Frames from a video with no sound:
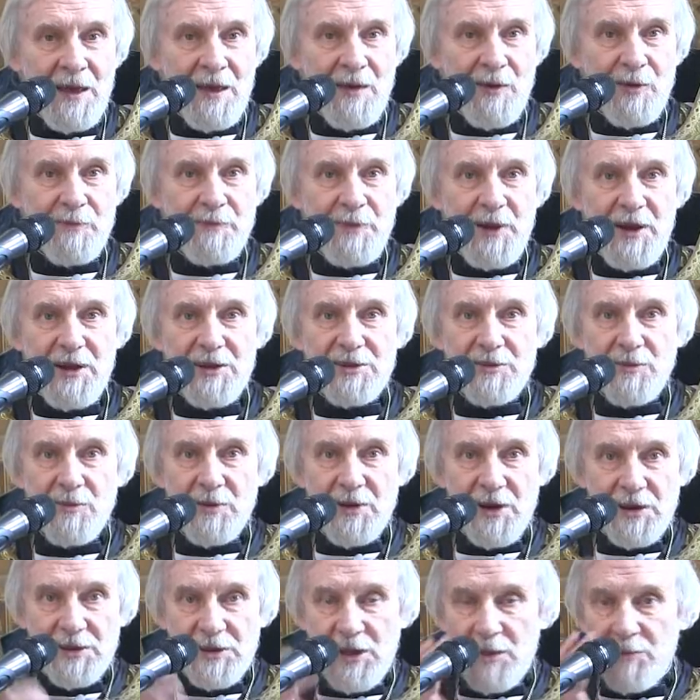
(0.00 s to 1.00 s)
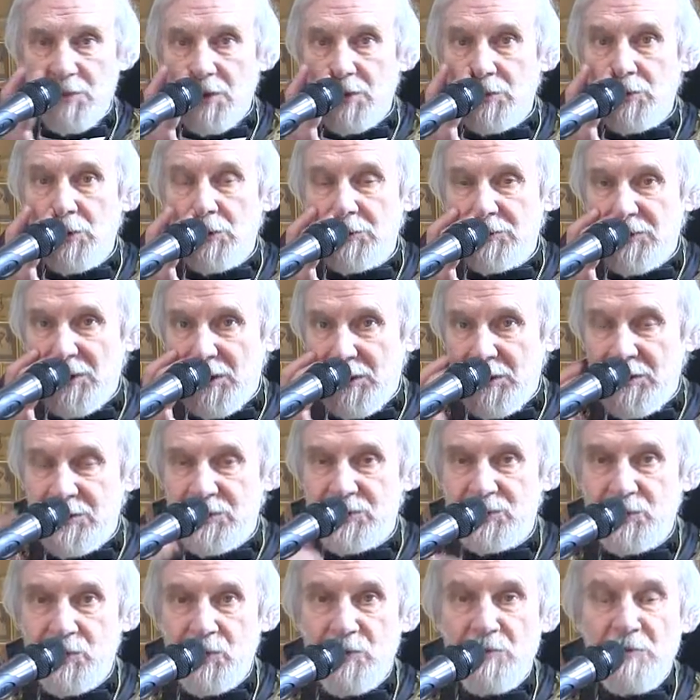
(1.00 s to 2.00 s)
И вот поэтому, когда мы идем за
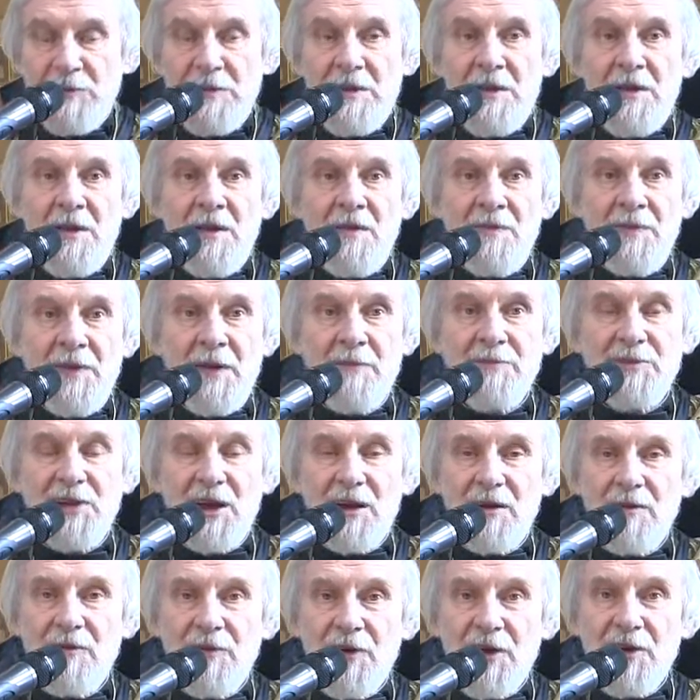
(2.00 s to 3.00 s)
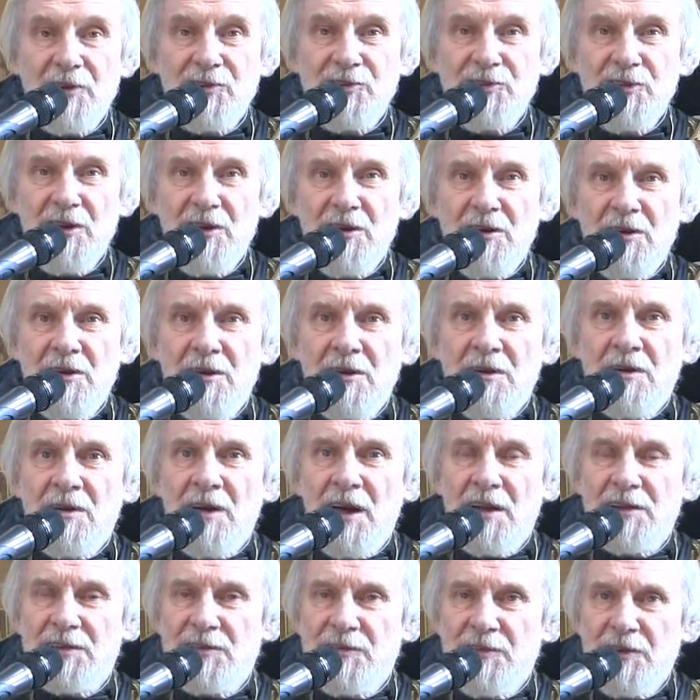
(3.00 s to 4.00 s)
Христом, нам так важно
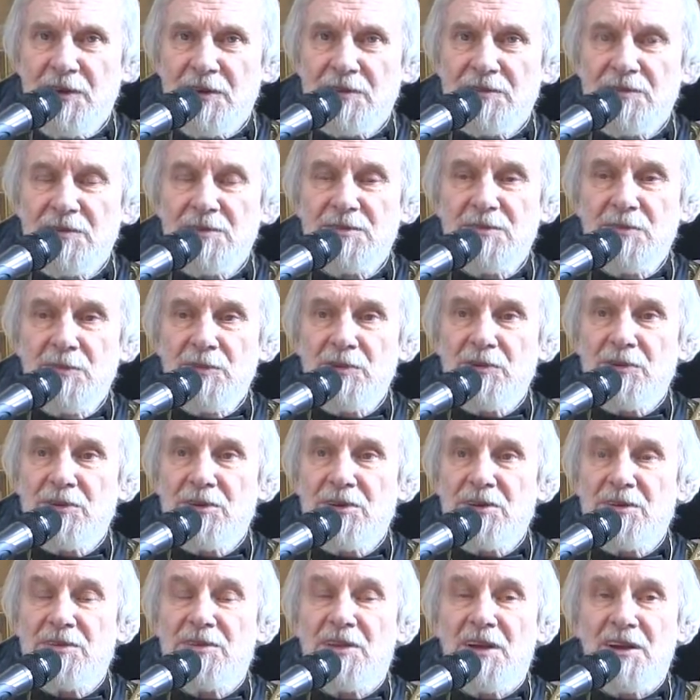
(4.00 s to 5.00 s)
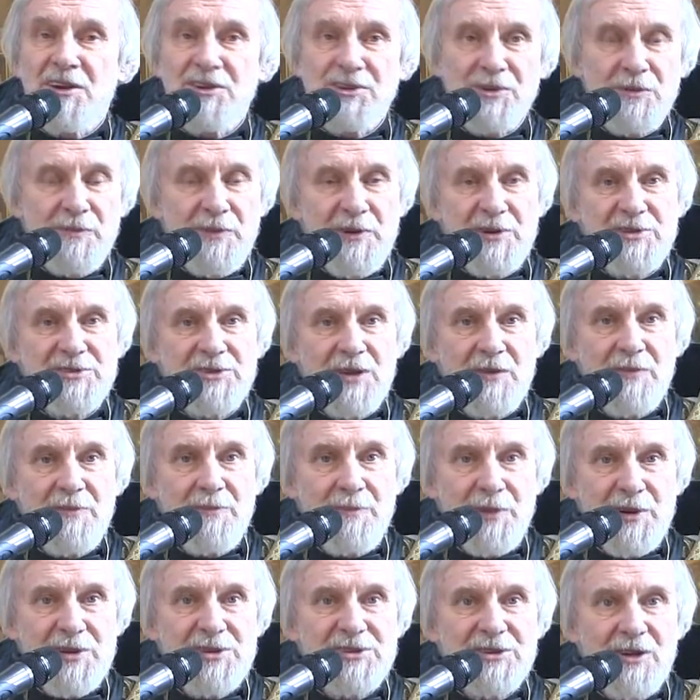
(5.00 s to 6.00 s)
отвергнуть многие наши
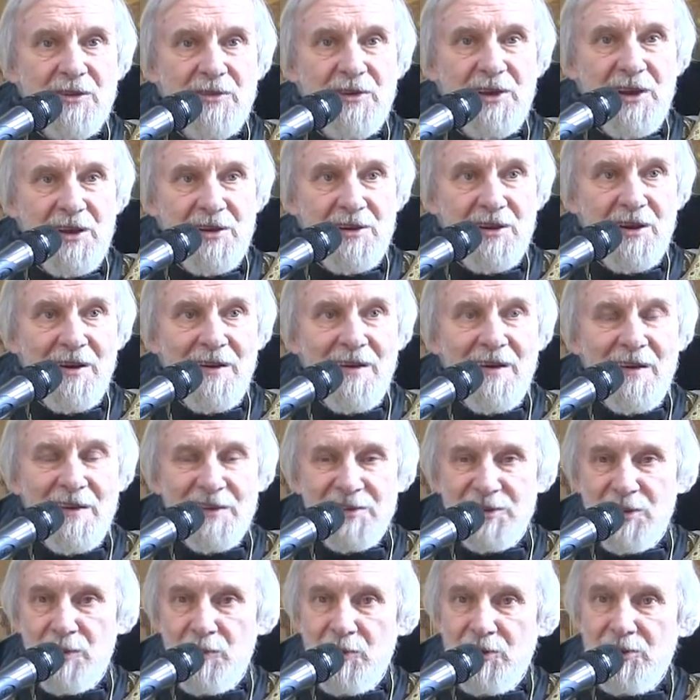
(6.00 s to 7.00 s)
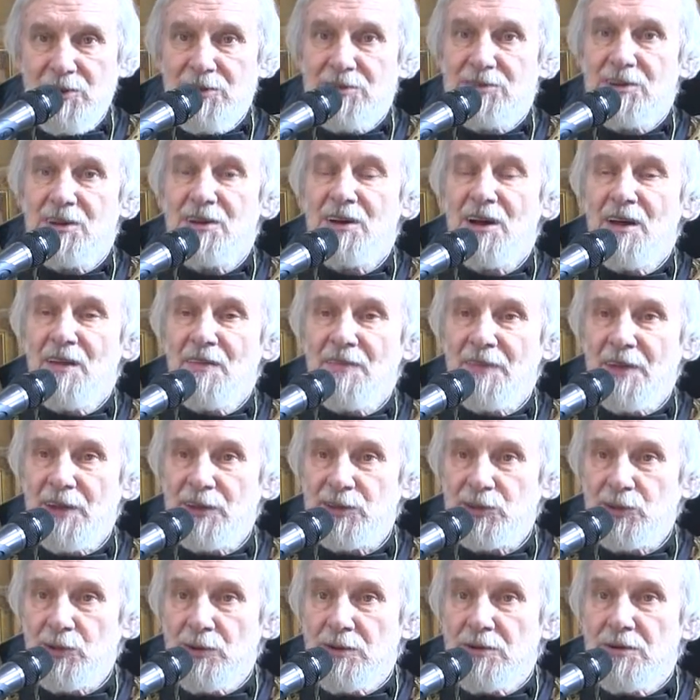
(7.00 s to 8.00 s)
представления, заменить их на
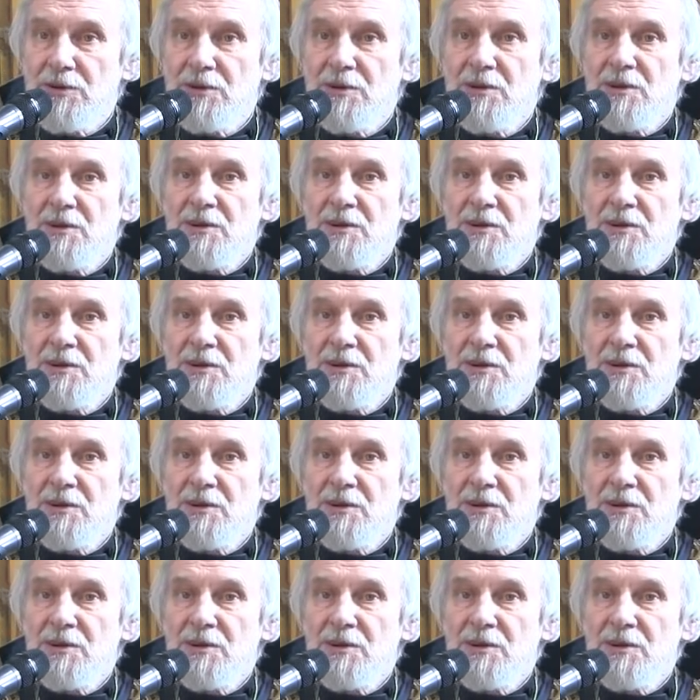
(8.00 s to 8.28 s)
то,